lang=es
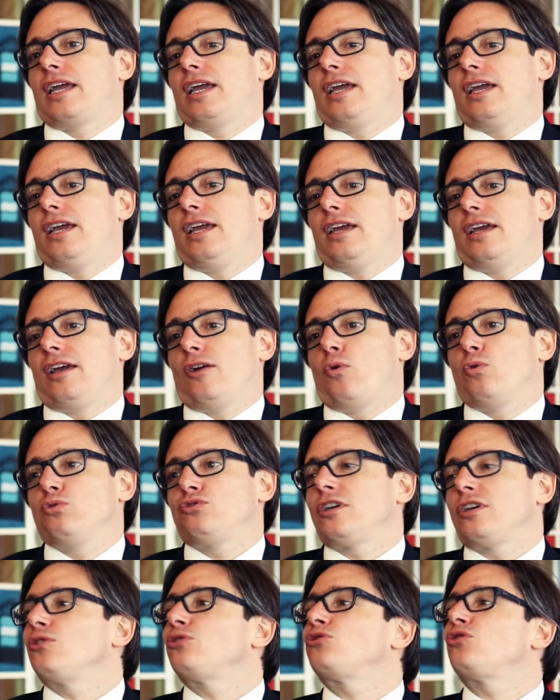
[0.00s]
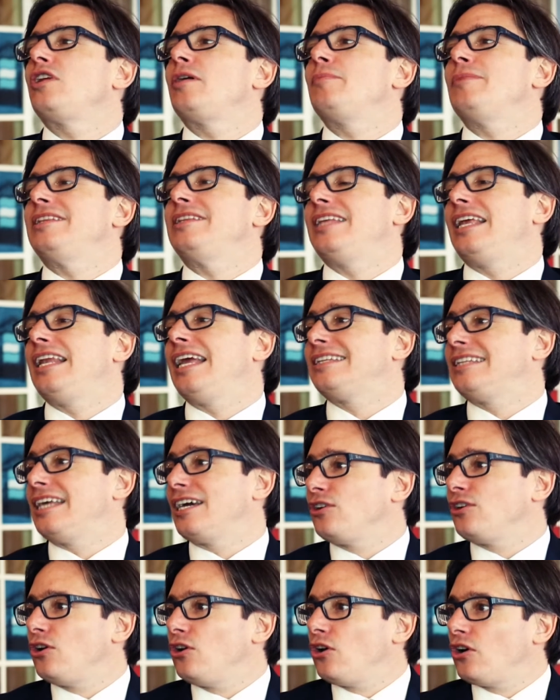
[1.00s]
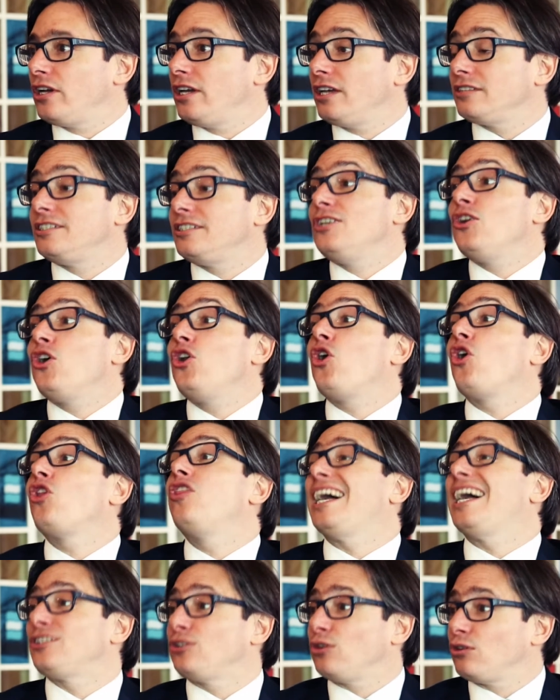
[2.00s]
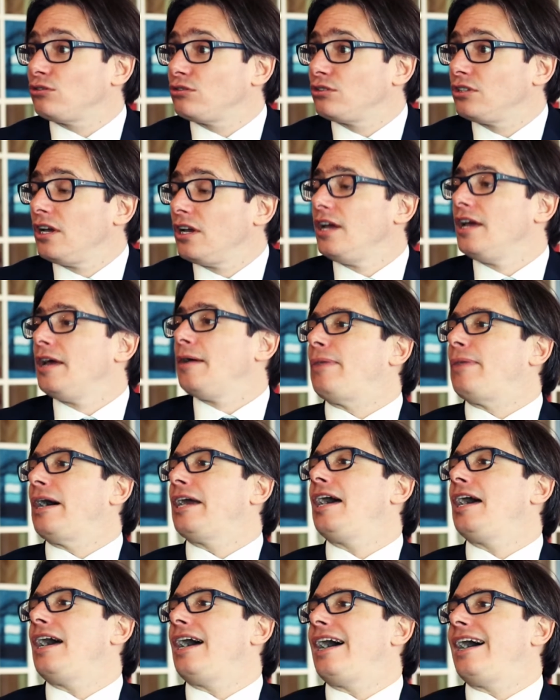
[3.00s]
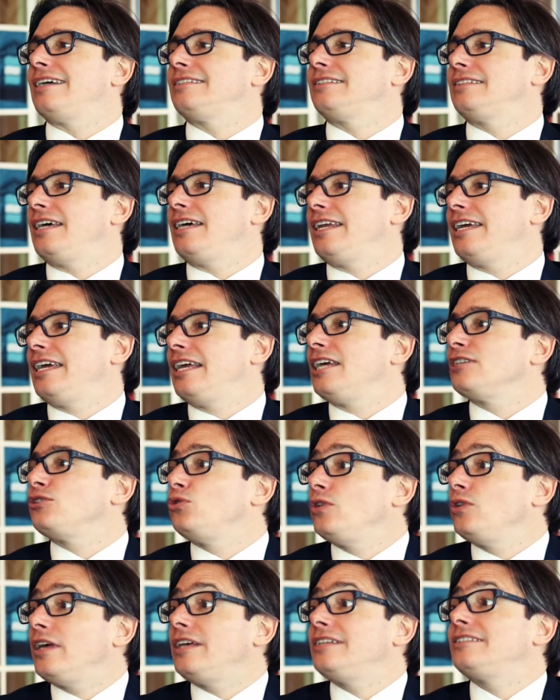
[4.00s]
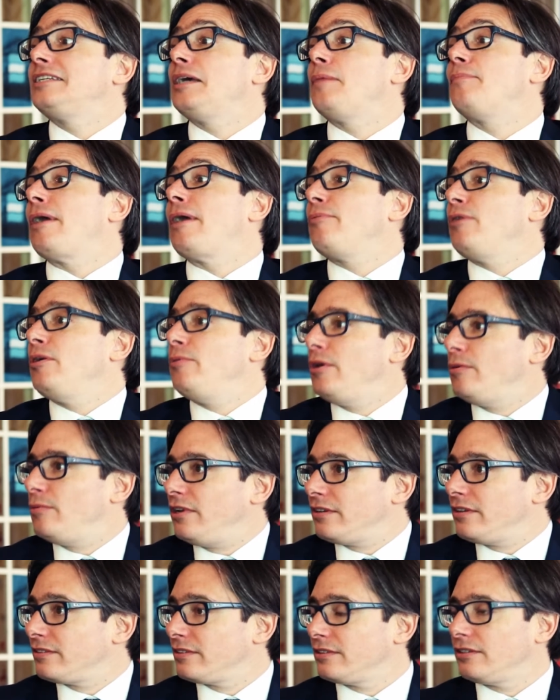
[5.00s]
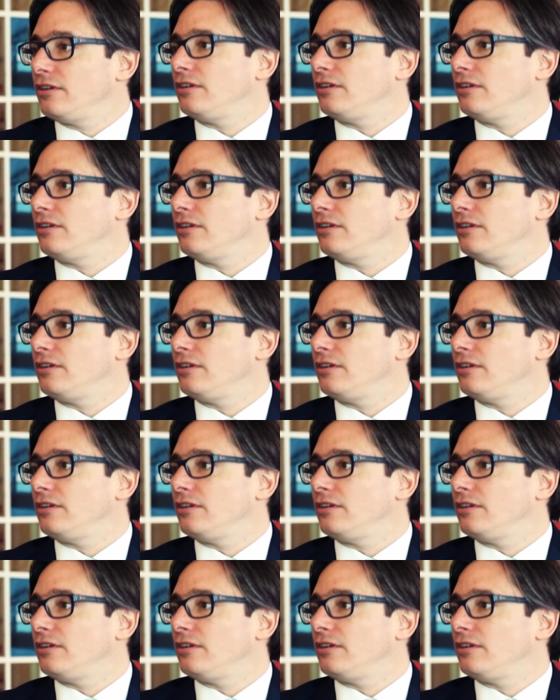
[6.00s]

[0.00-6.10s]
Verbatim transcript: que usan no solamente la tecnología, sino los datos para hacer que las ciudades sean más vivibles.